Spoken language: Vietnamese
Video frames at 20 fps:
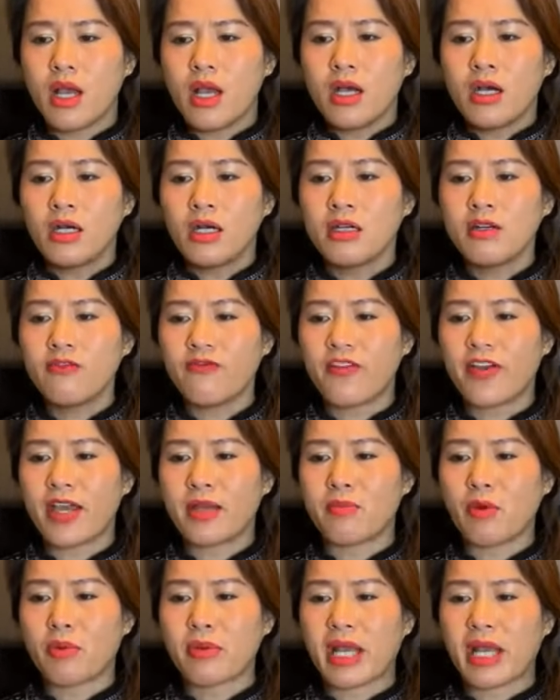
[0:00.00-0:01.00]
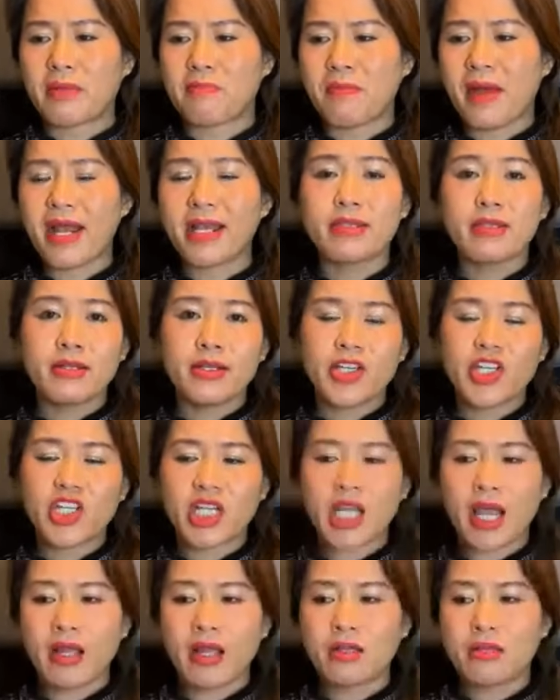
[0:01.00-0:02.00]
hướng về một ngày mai tươi
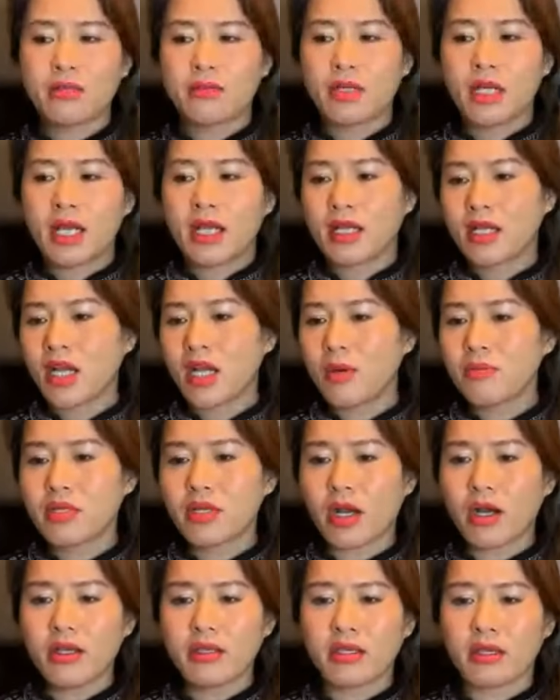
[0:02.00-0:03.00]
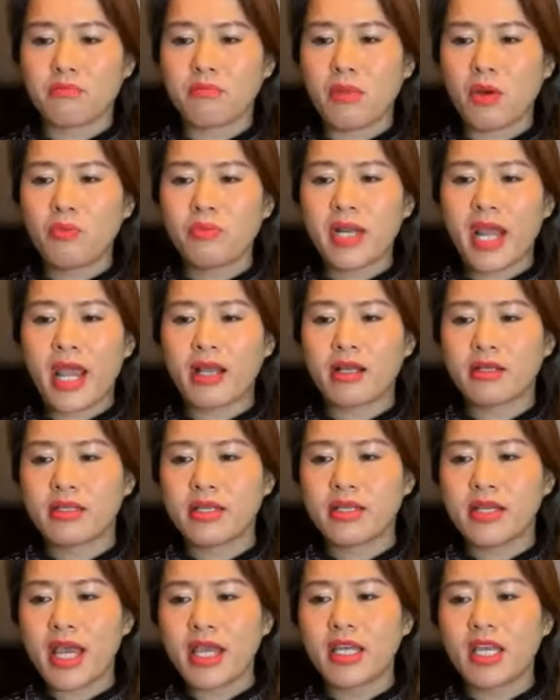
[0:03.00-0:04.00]
sáng không có những bóng đen
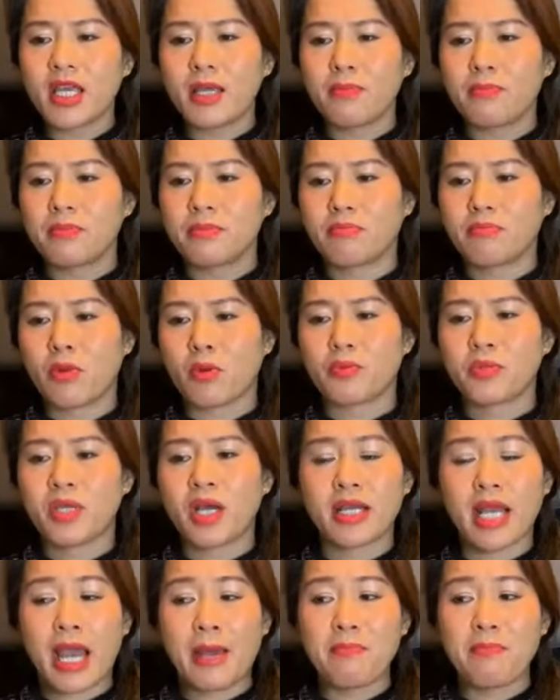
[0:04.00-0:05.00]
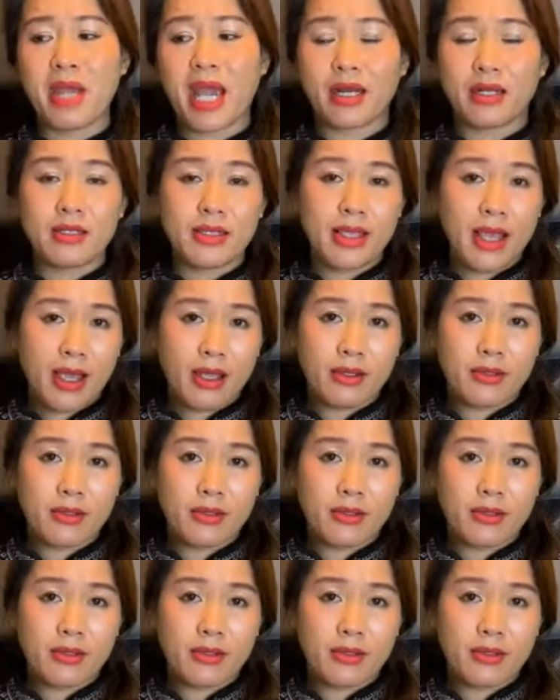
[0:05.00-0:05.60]
ghê khiếp một thời ám ảnh chắc